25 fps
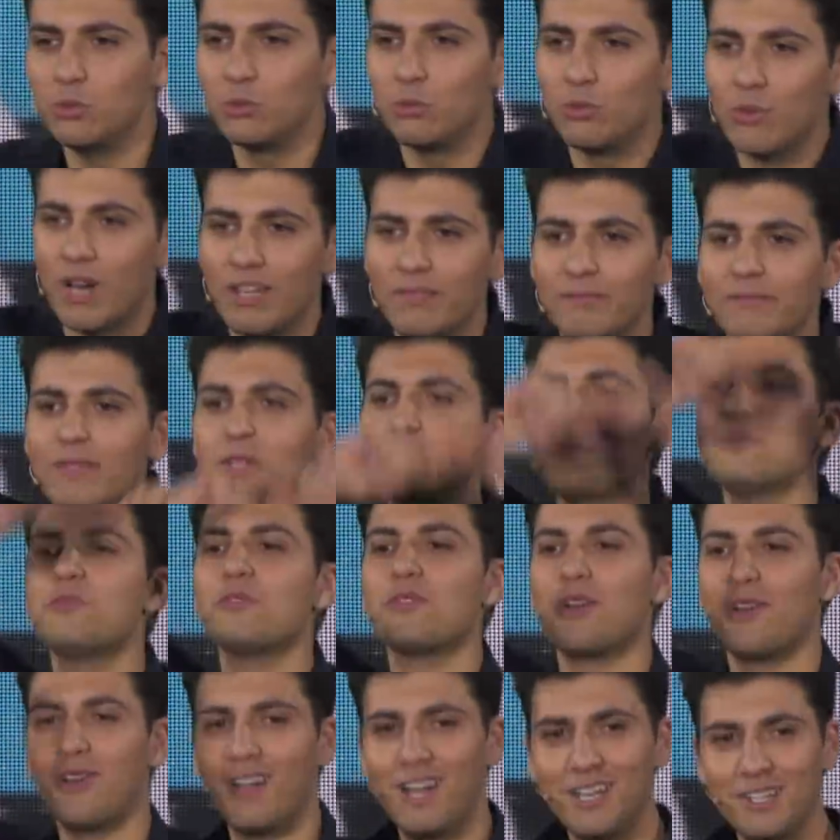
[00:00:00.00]
se io durante
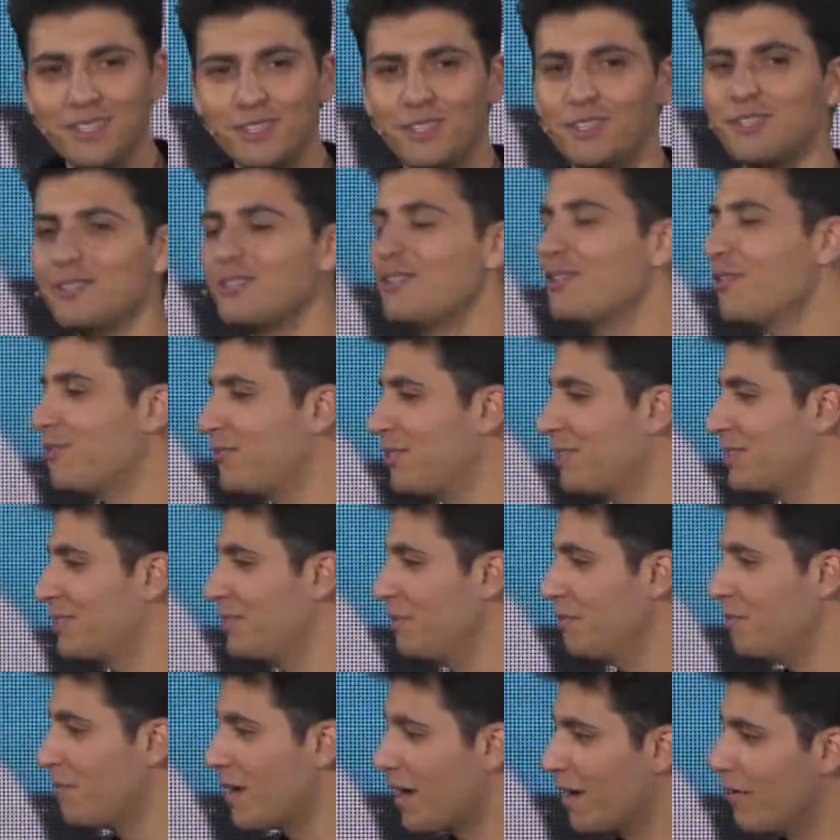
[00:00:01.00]
tutto l'anno ho
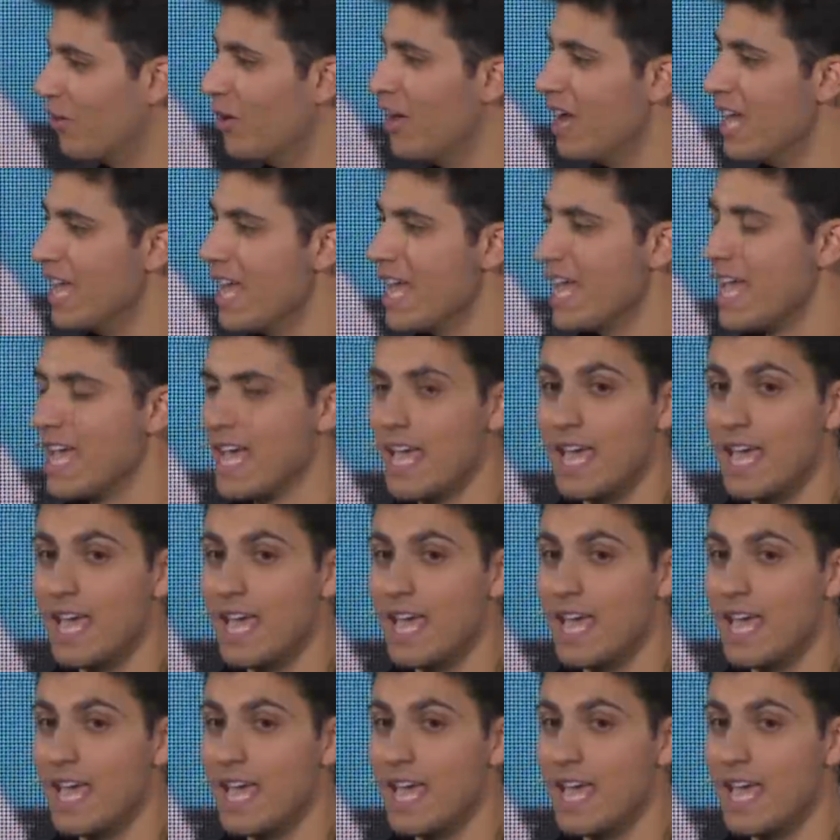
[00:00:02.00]
fatto il bravo?